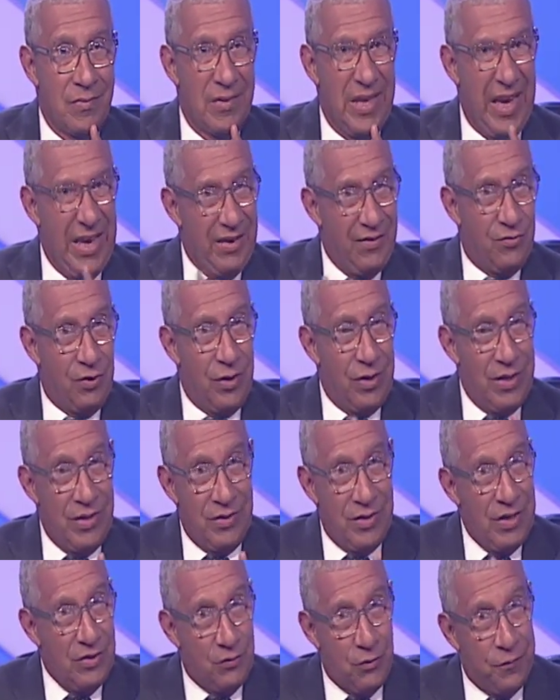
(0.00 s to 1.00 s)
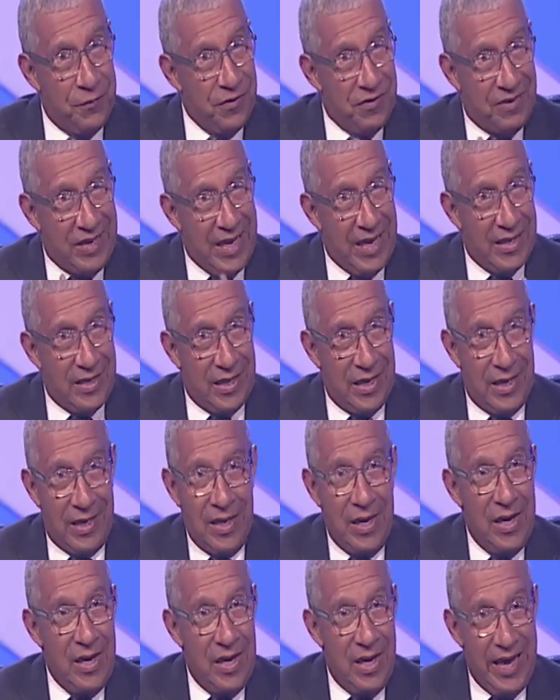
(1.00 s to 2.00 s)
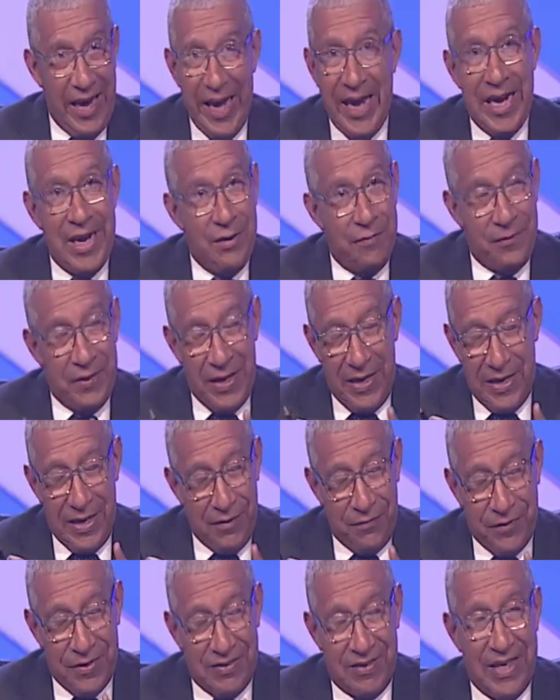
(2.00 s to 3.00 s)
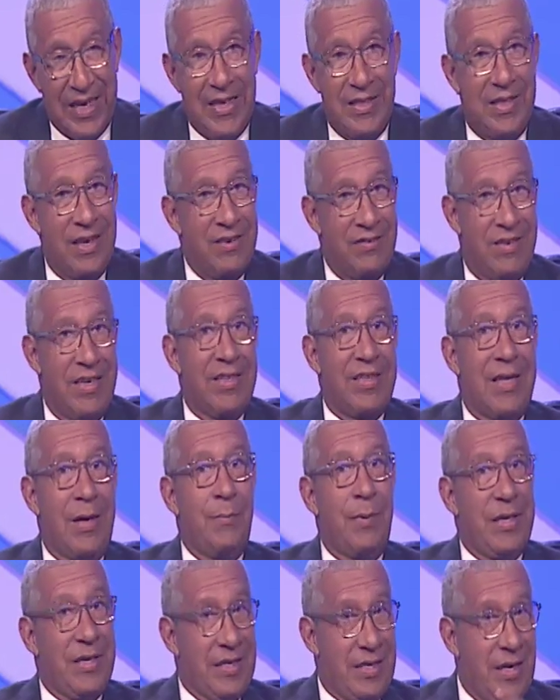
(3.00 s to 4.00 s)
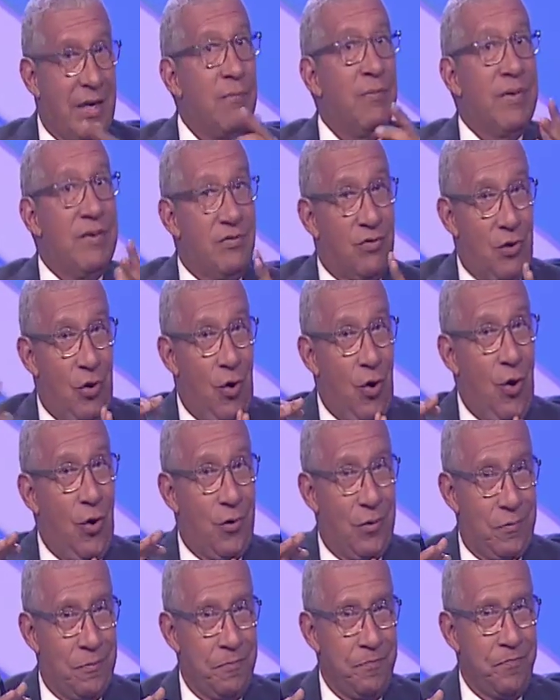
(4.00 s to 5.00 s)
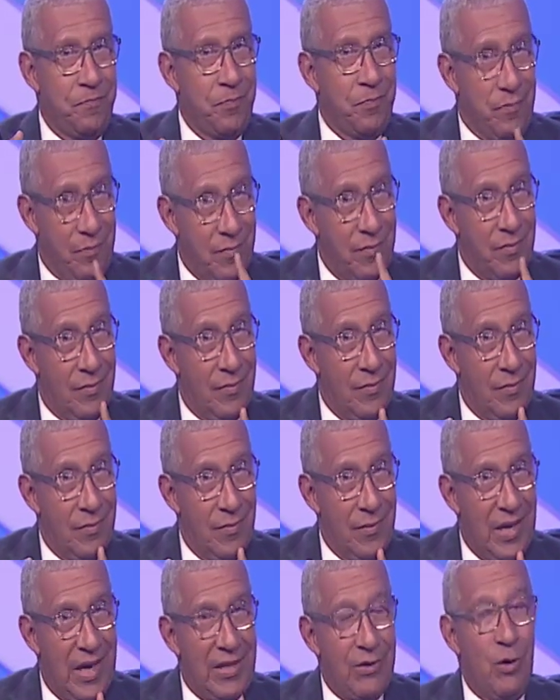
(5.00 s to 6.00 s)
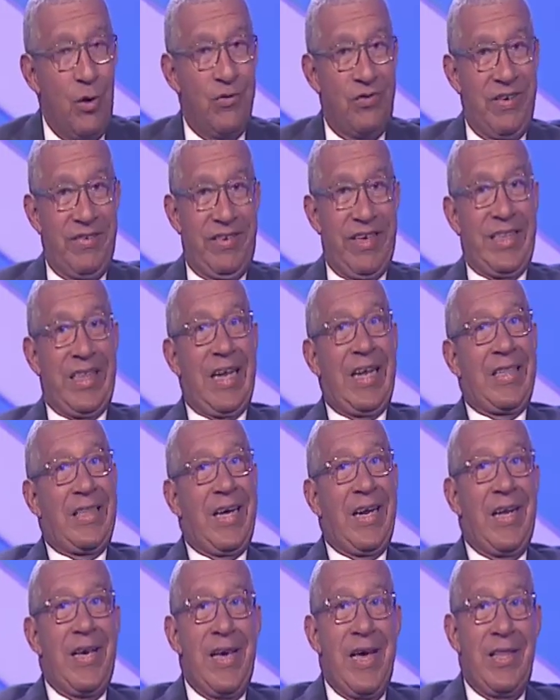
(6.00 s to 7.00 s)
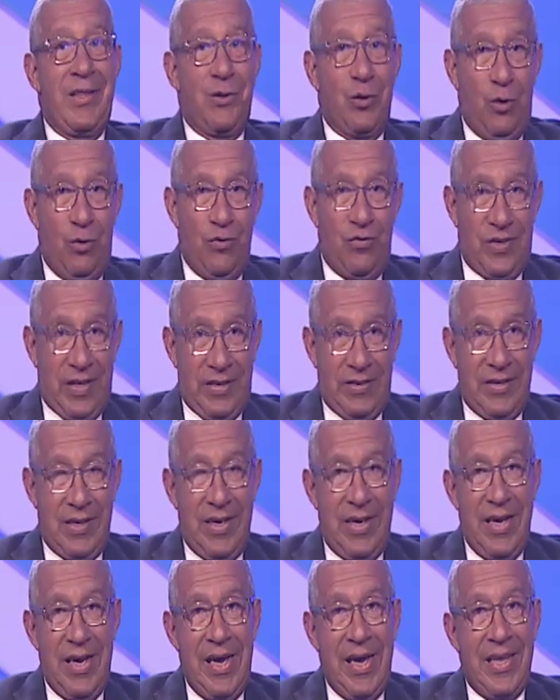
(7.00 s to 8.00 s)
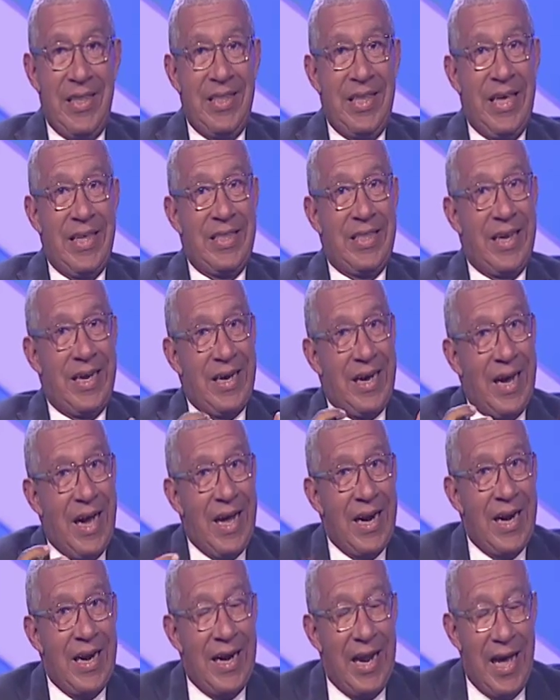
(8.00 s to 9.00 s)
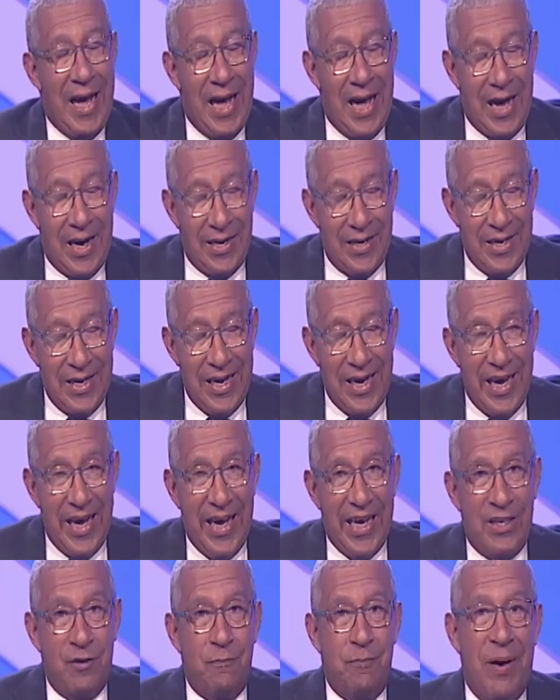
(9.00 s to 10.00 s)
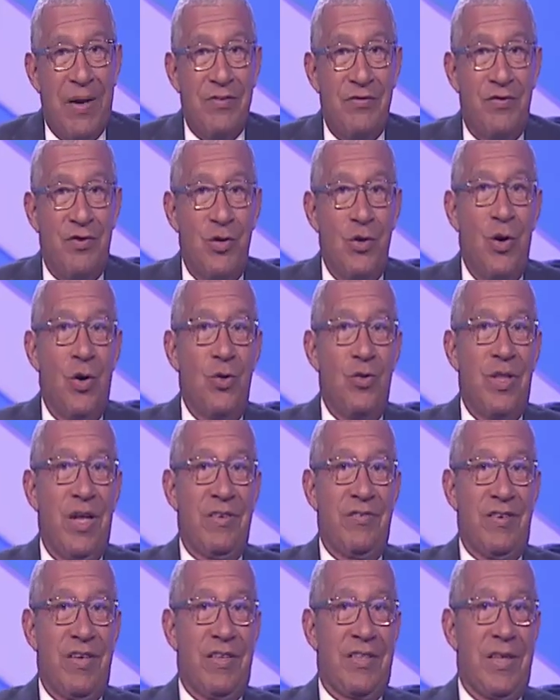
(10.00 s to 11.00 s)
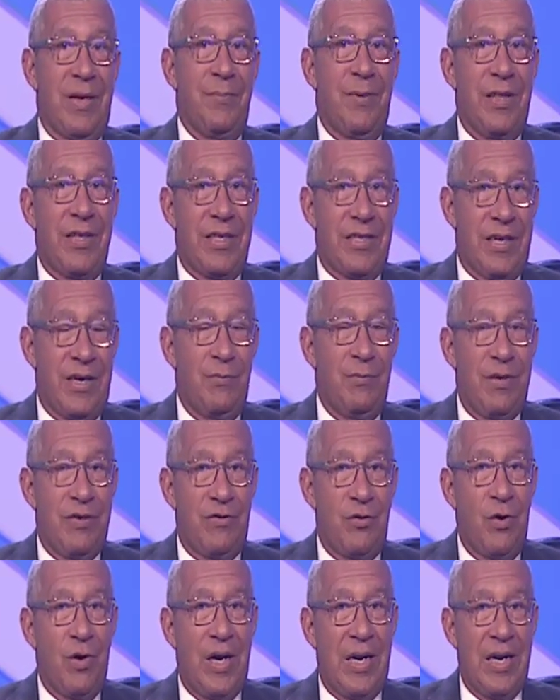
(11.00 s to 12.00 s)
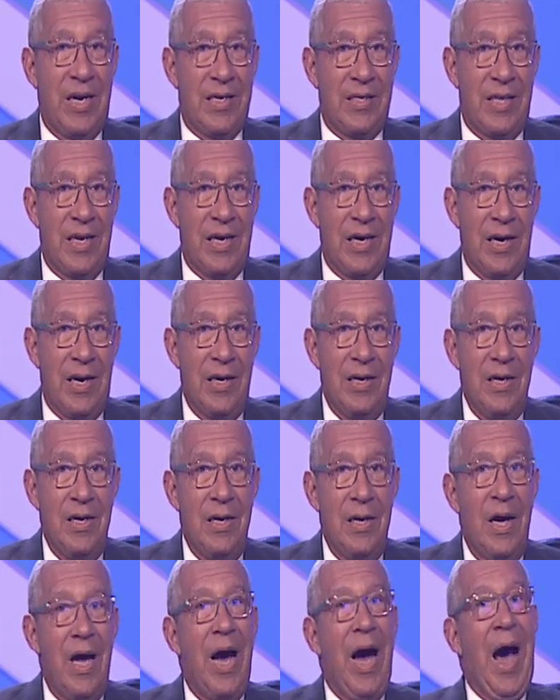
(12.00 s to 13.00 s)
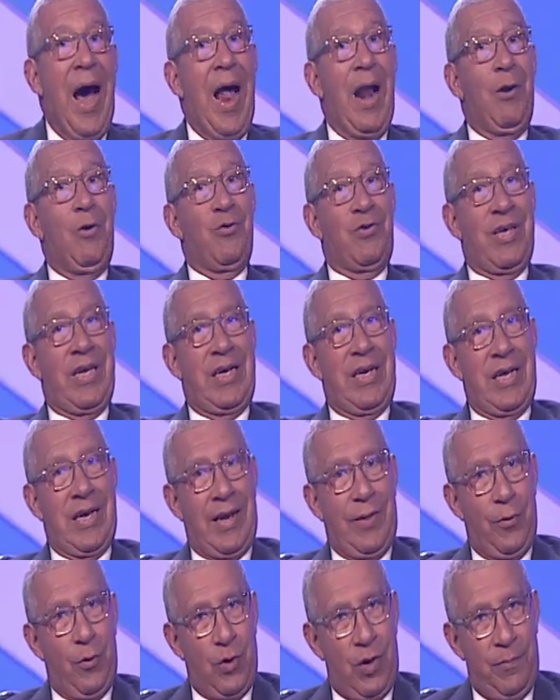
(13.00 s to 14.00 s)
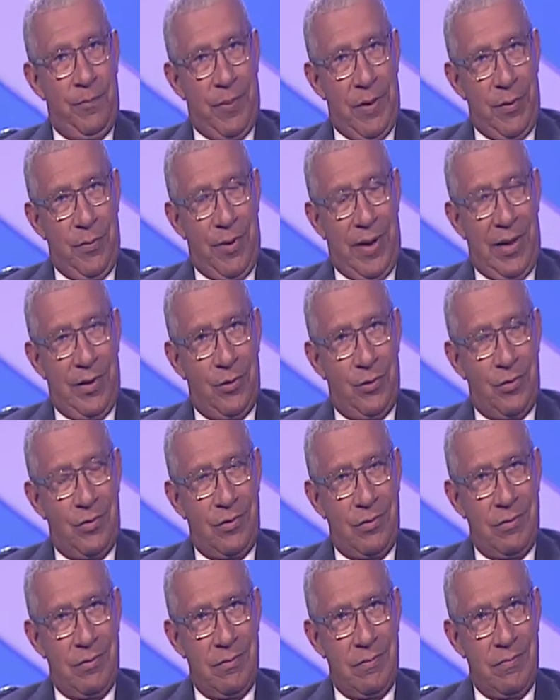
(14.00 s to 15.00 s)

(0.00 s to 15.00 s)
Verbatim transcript: Es insuficiente e, e ineficiente el sistema de transmisión. Entonces, se trataría entonces de entregar la expansión del sistema de transmisión eléctrica a los generadores privados.